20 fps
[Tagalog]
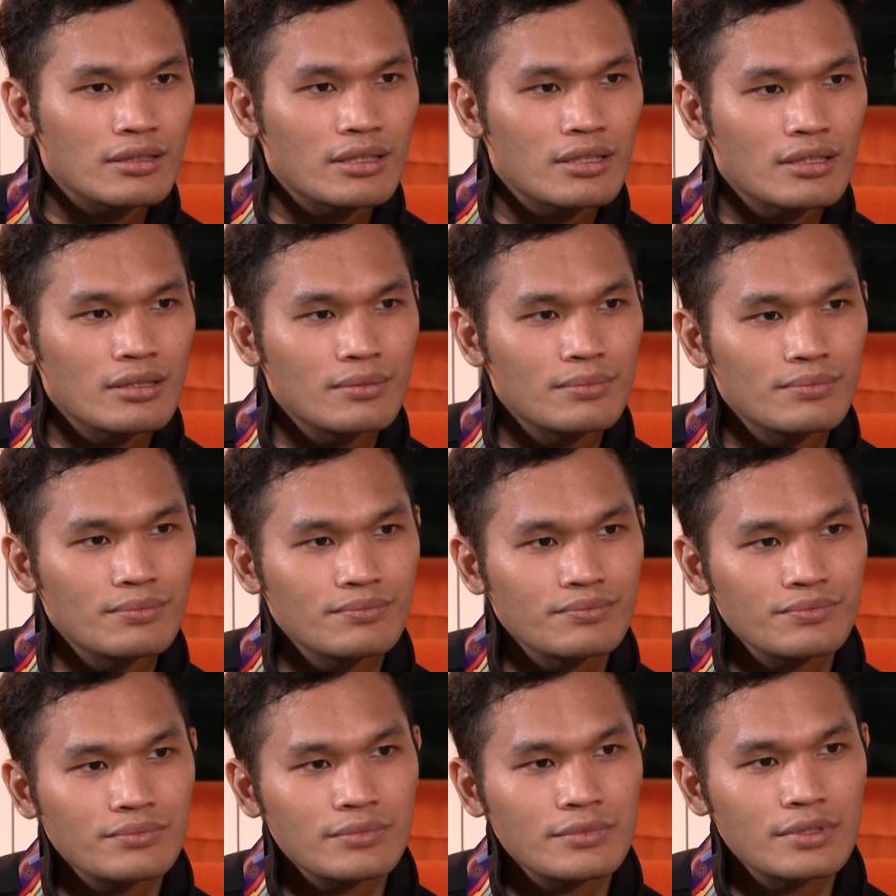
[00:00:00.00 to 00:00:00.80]
Um,
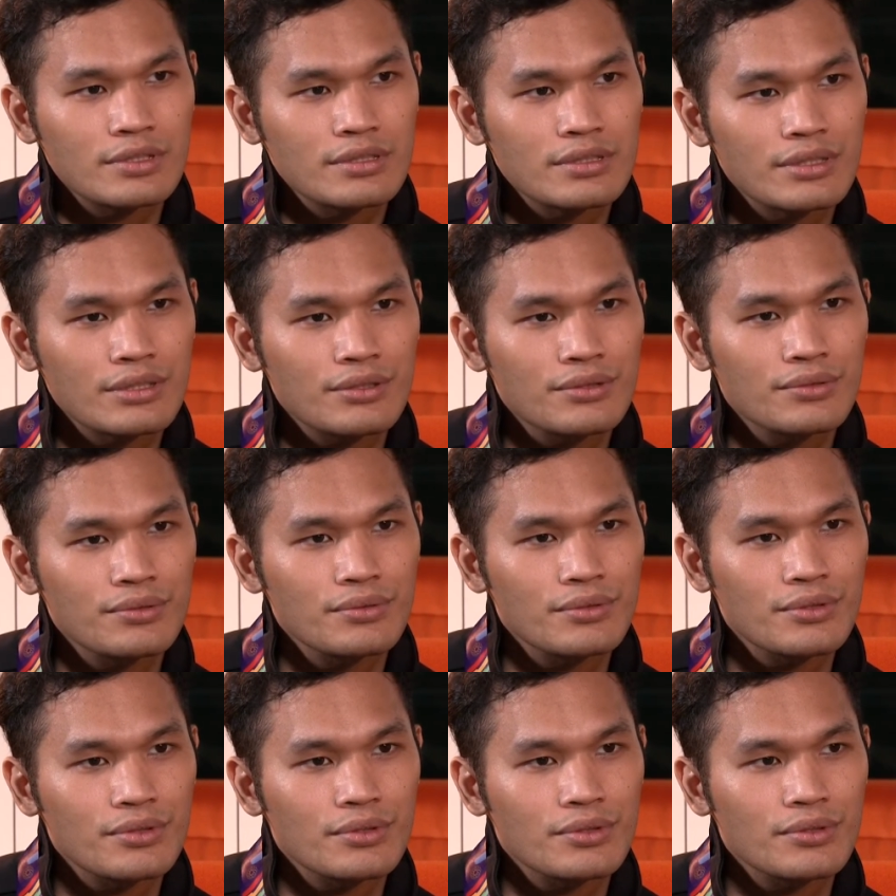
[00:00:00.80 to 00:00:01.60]

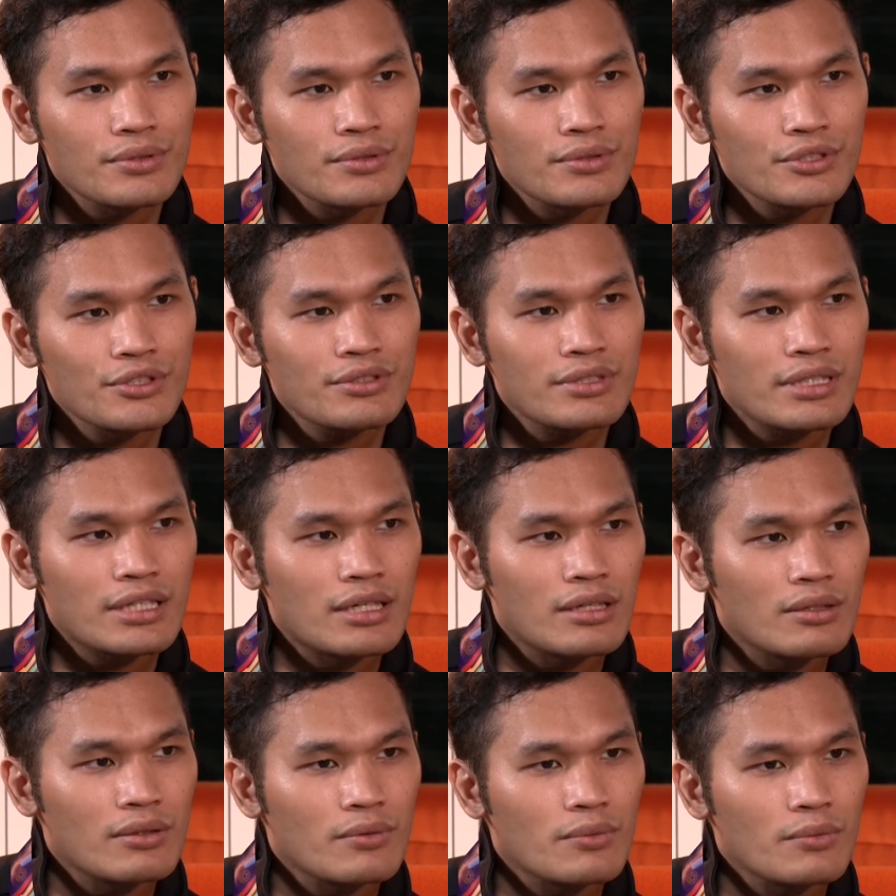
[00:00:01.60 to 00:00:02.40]
siguro, yun
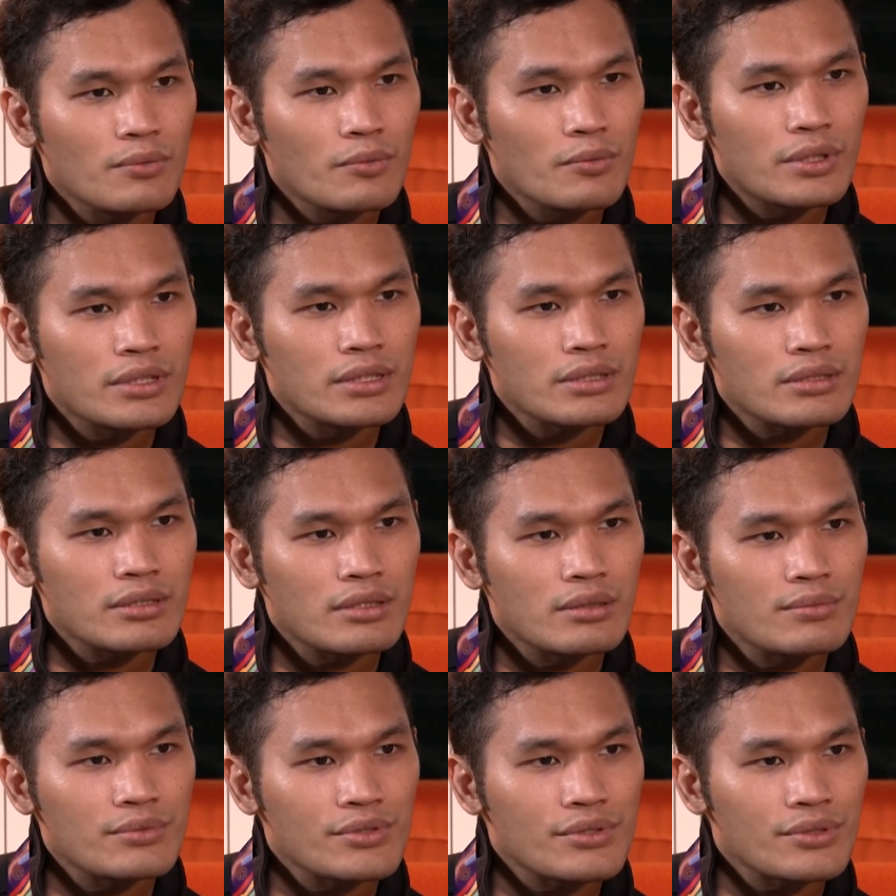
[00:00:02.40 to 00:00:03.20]
nga, when it
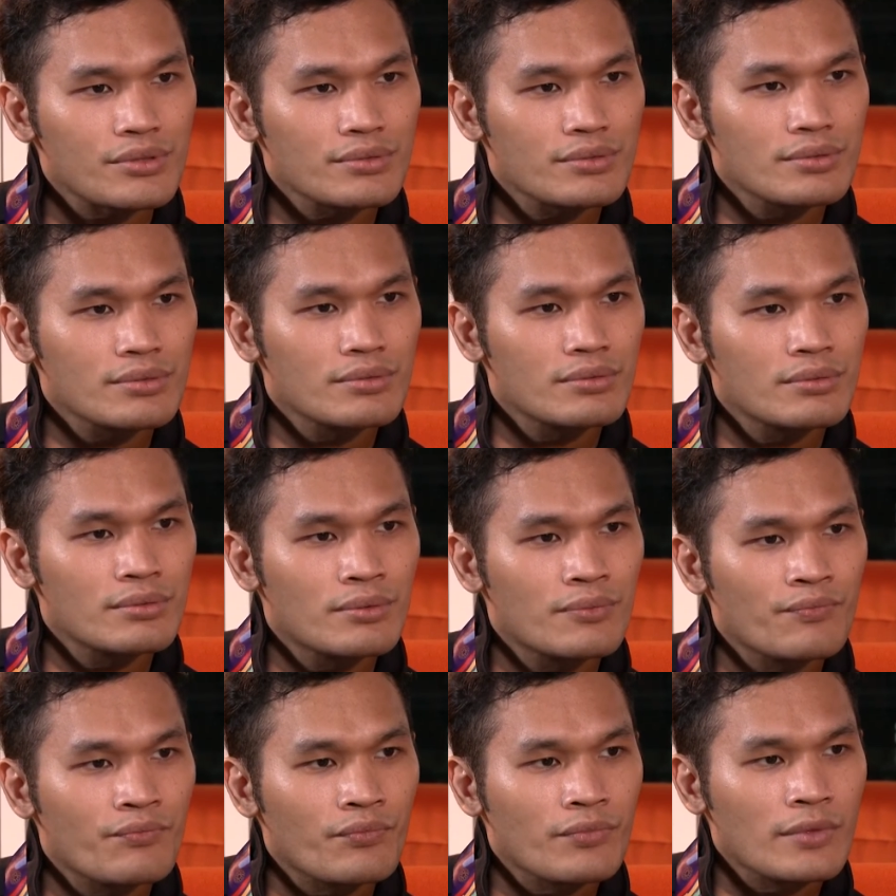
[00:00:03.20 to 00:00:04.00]
comes to
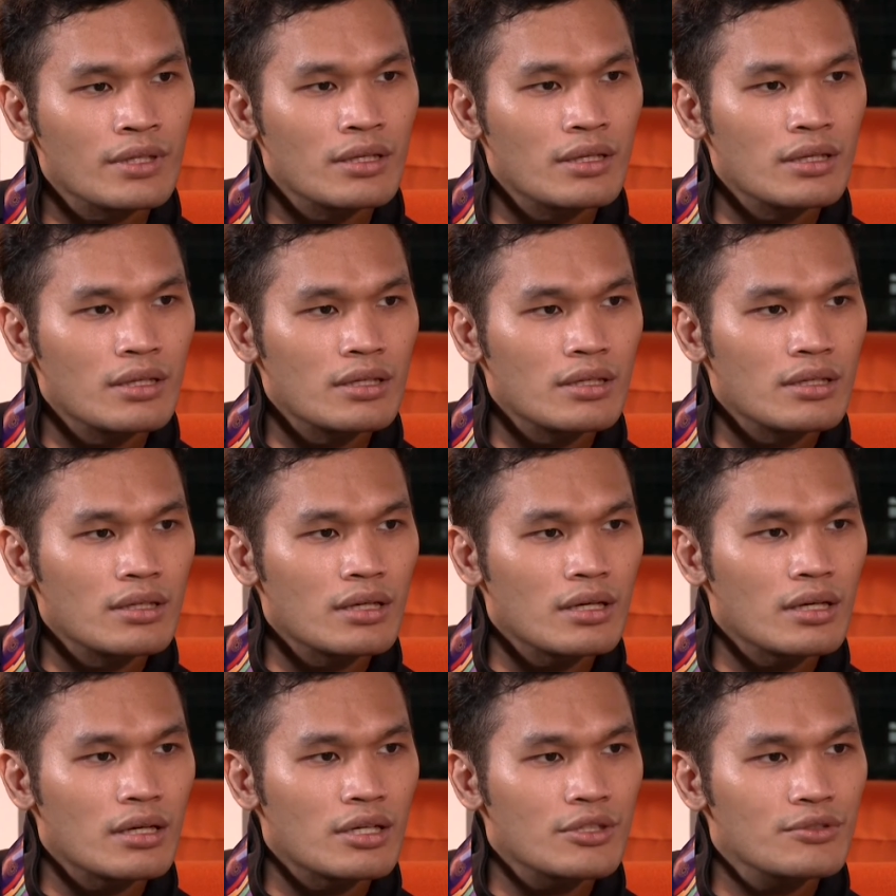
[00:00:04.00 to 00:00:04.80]

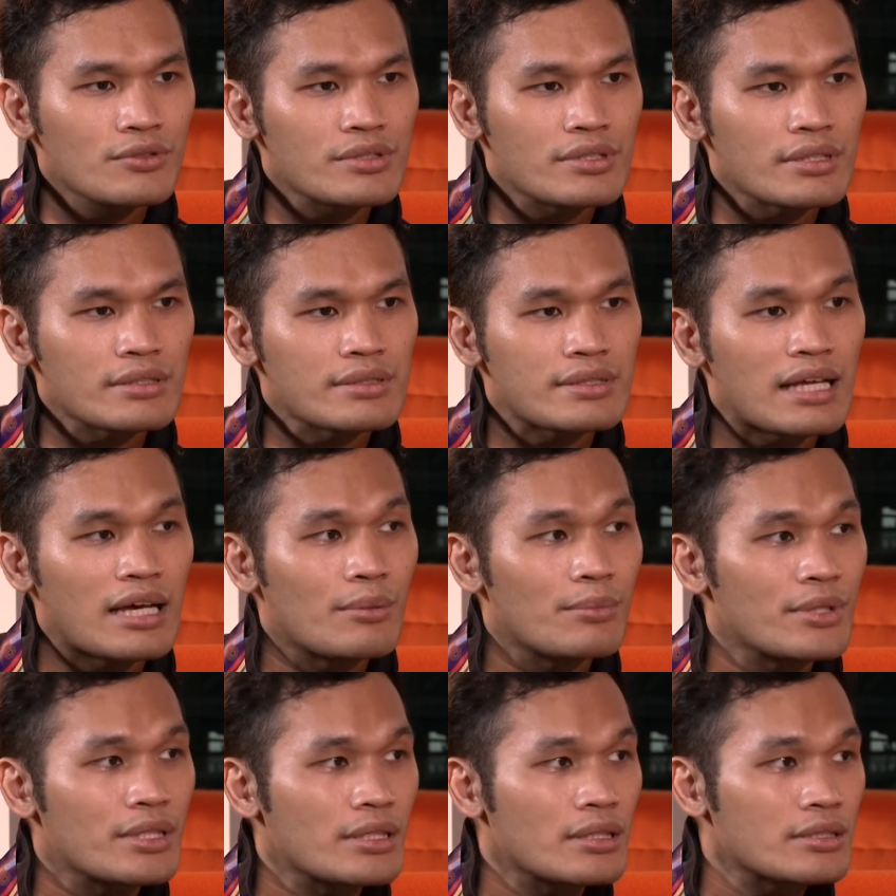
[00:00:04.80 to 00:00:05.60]
uh, yung sa
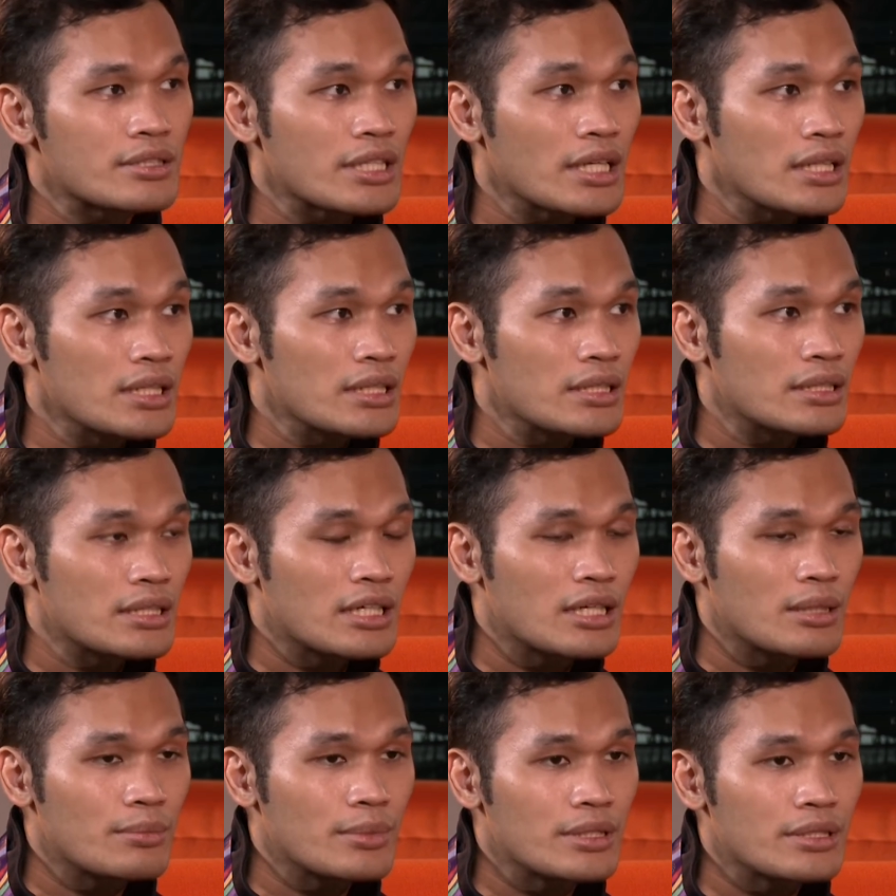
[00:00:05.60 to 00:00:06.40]
stamina training
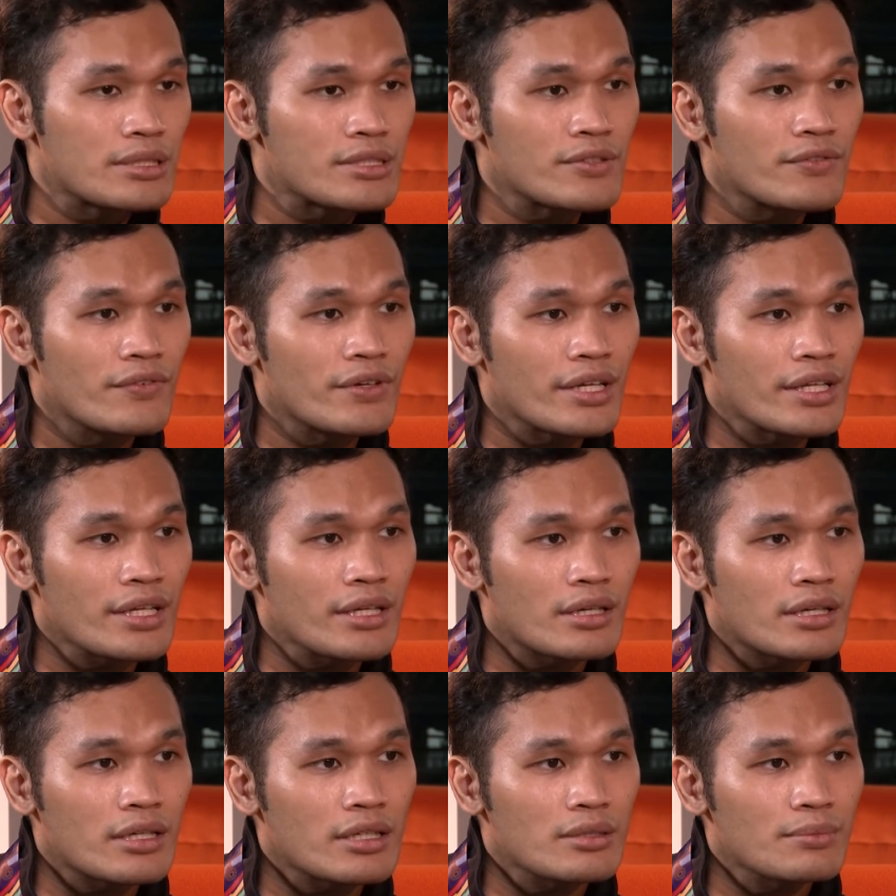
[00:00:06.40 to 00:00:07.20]
namin, it's very
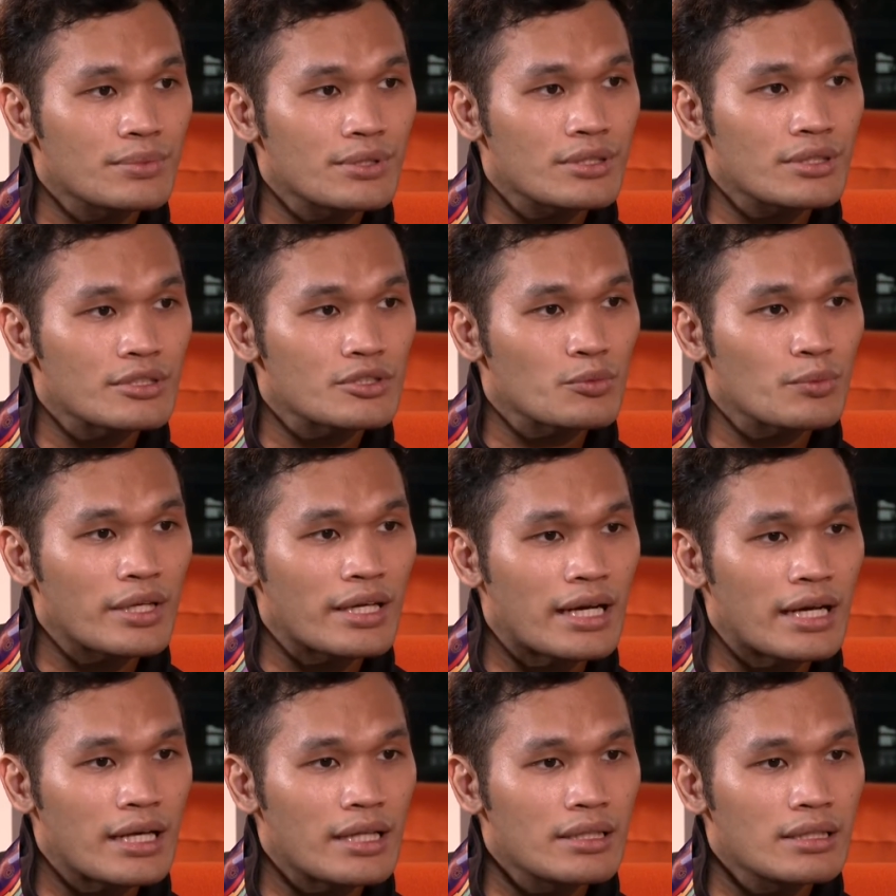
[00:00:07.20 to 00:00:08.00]
hard because we
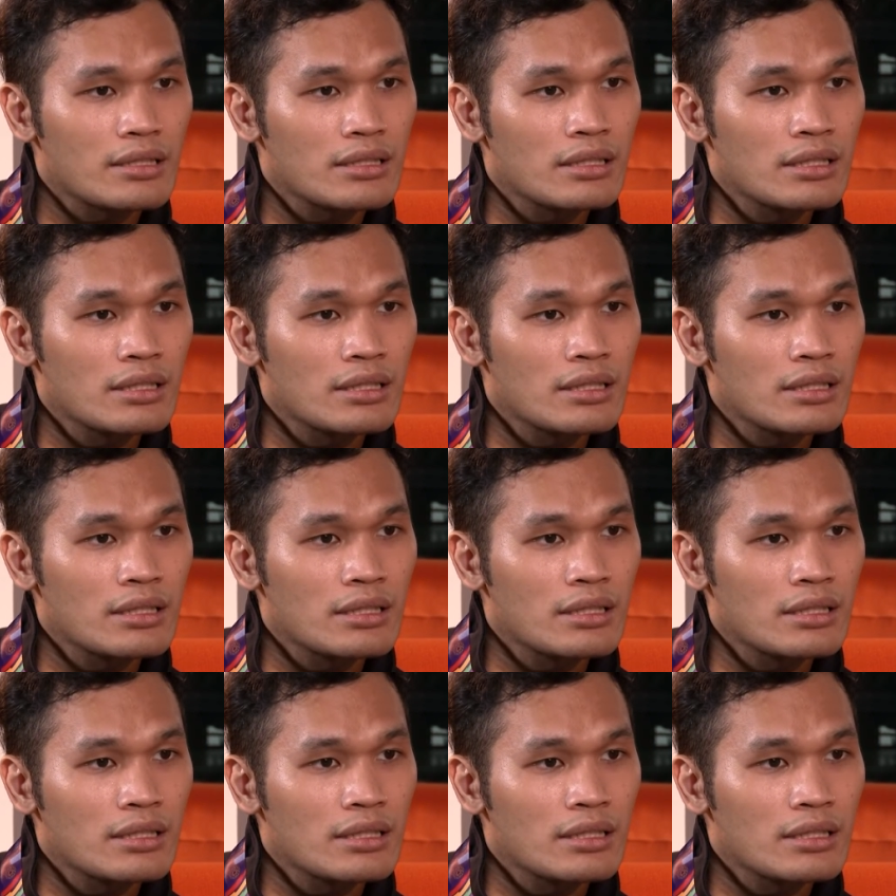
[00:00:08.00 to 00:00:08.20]
had